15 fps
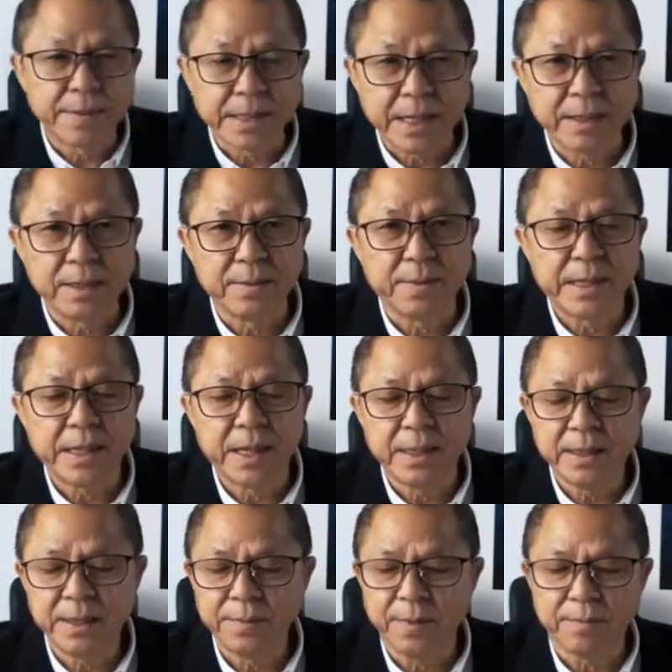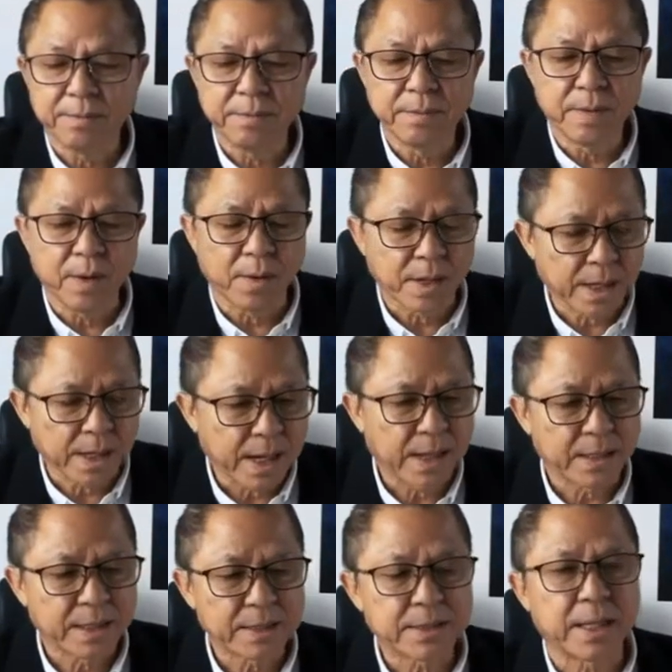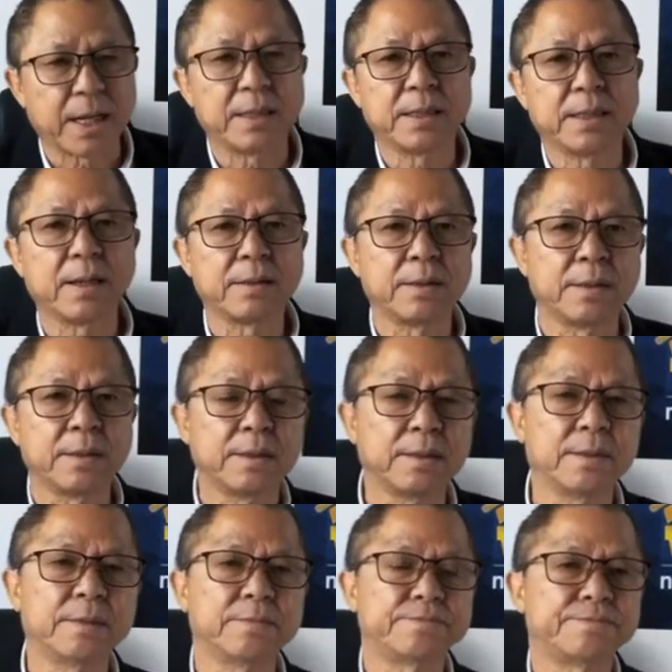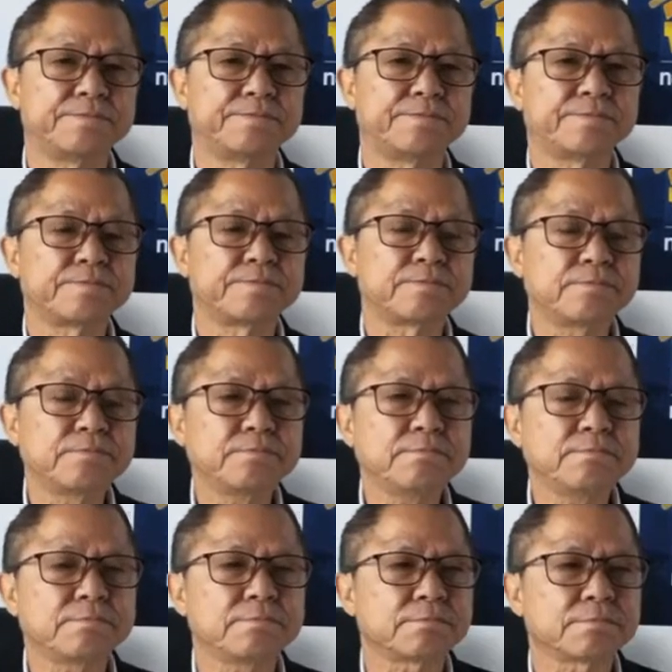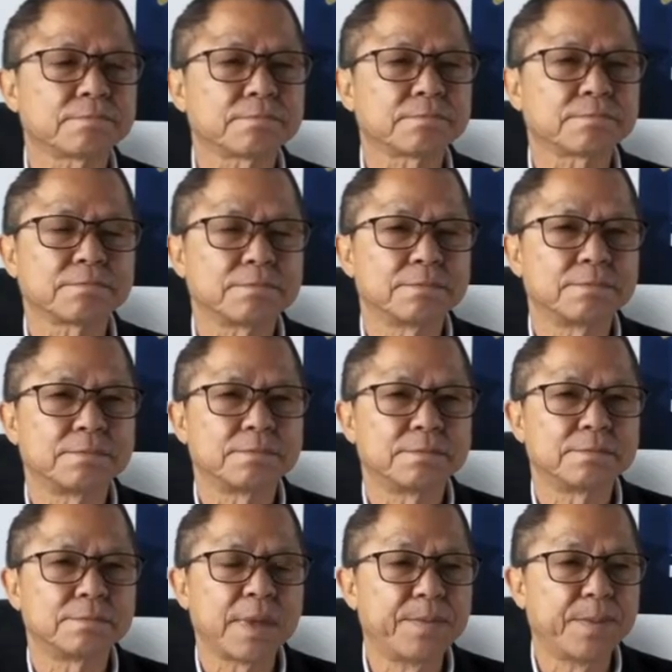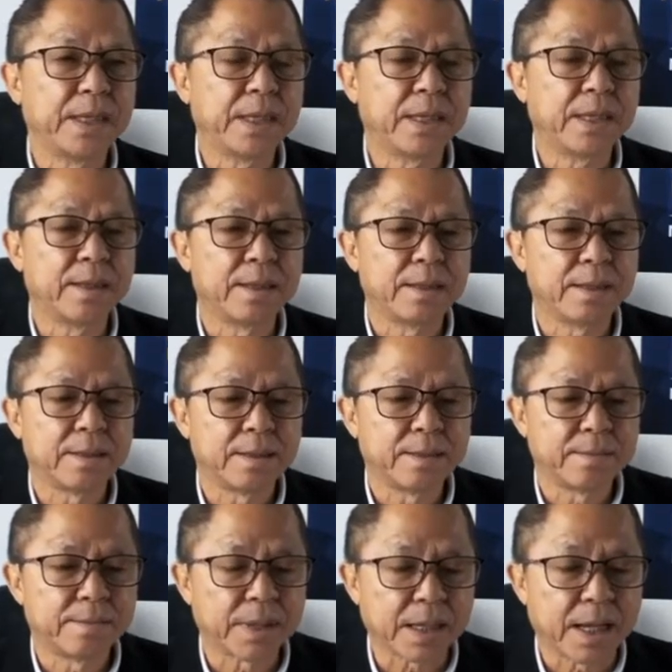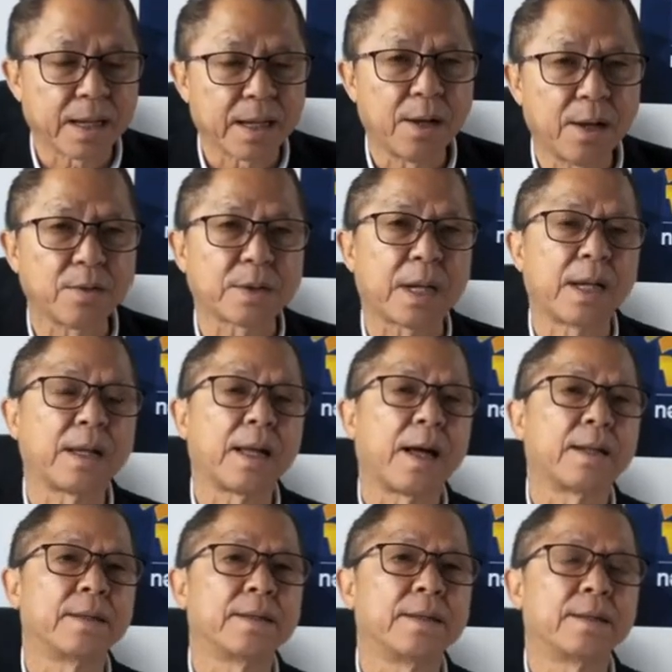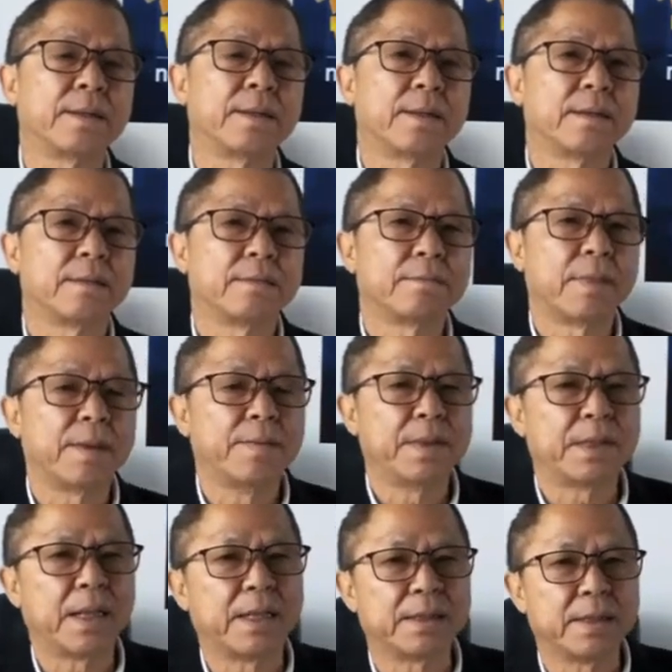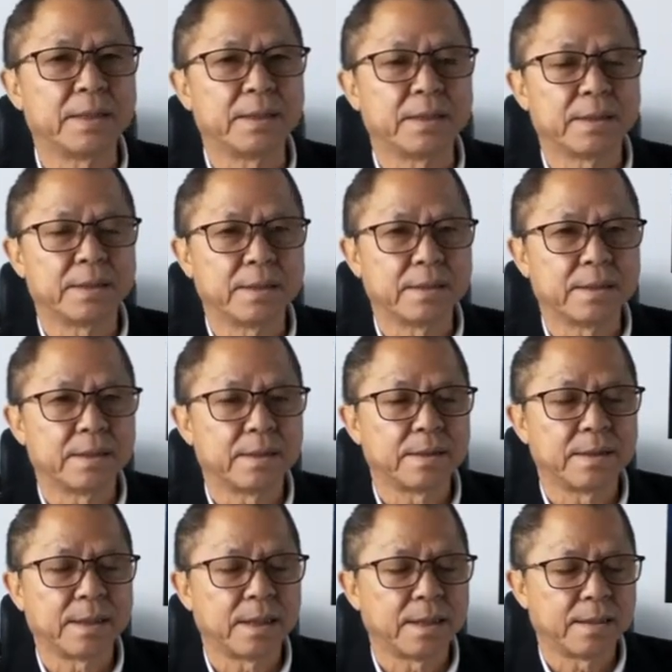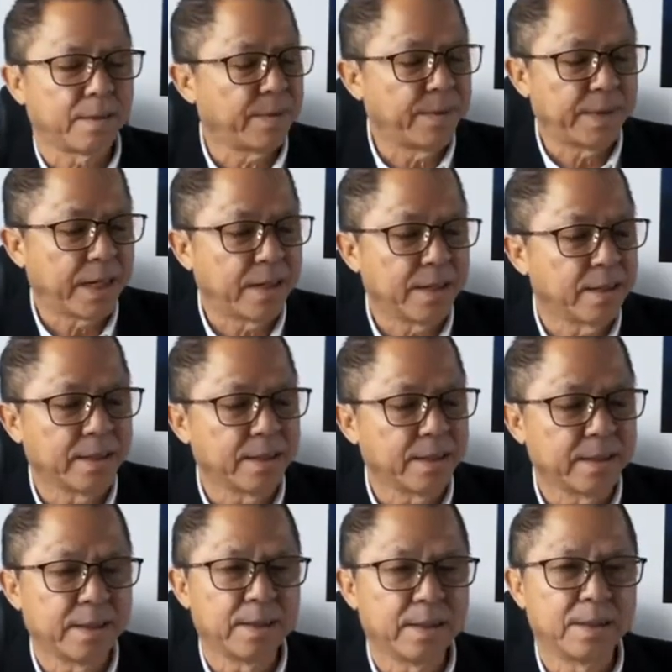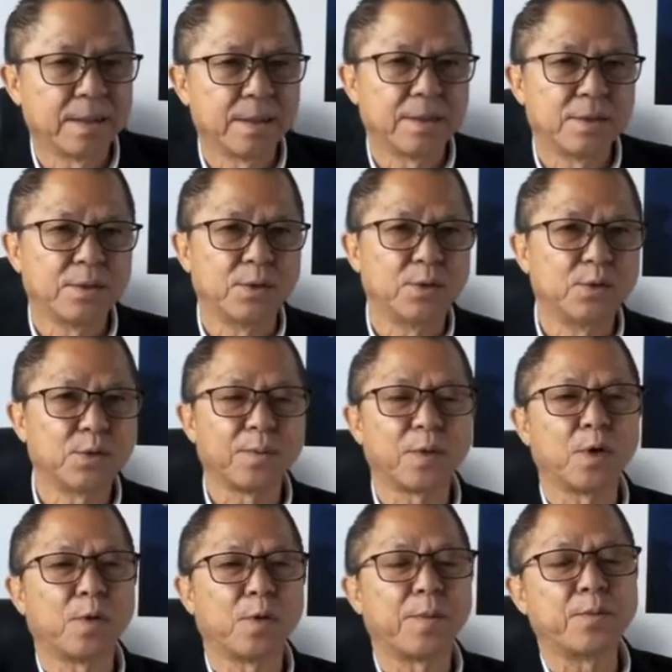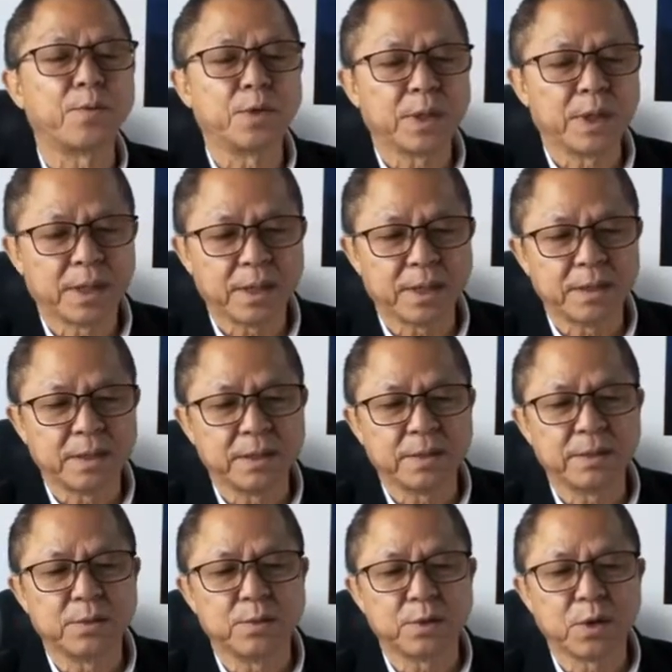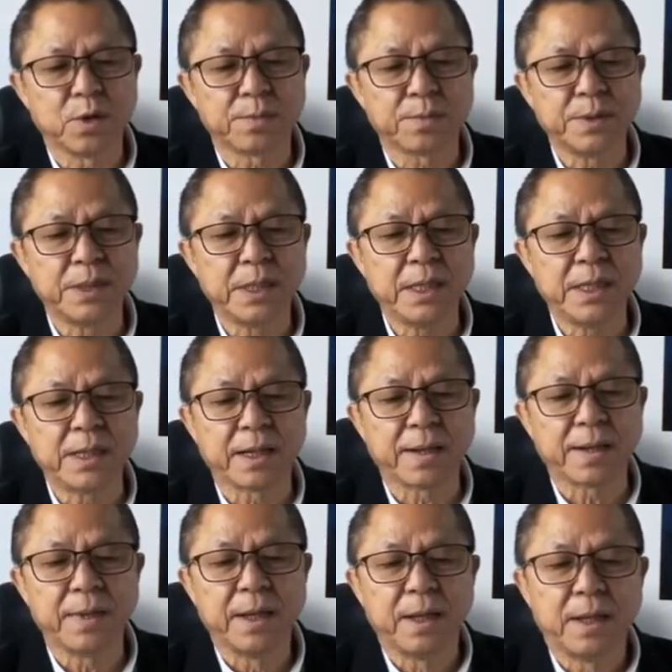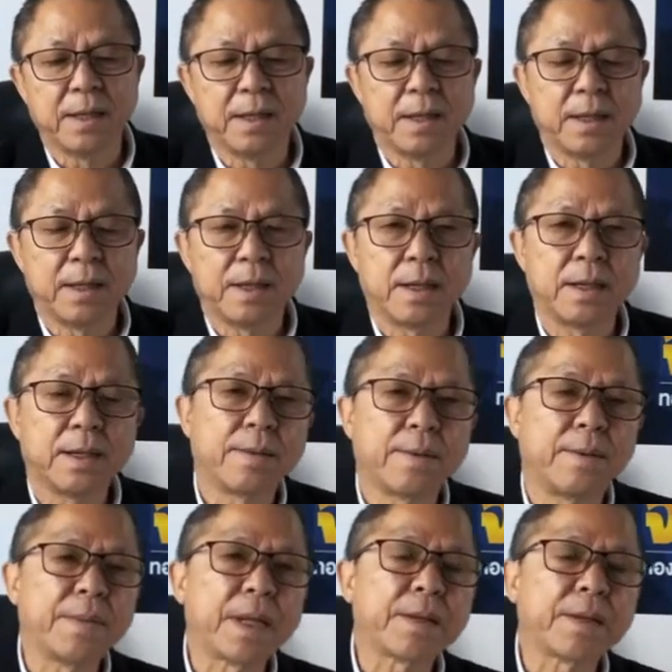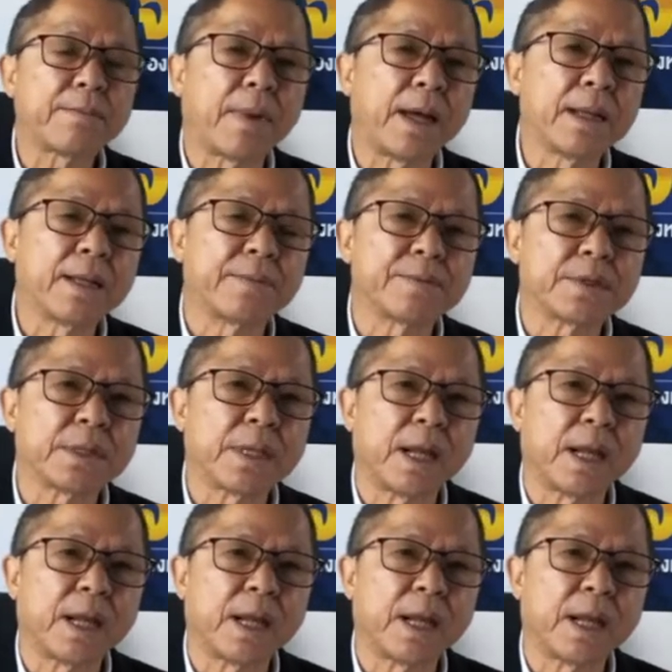นี่เป็นความหวังของข้าราชการอย่างมากที่จะมีบ้านของตนเองจากเงินสะสมในกบข.เงินของเขานะครับกรรมการเสียงข้างมากทุกคนเห็นพ้องต้องกันว่านี่คือประโยชน์ของสมาชิกกบข.เป็นประโยชน์ของราชการที่ควรจะเกิดขึ้นจากร่างพระราชบัญญัตินี้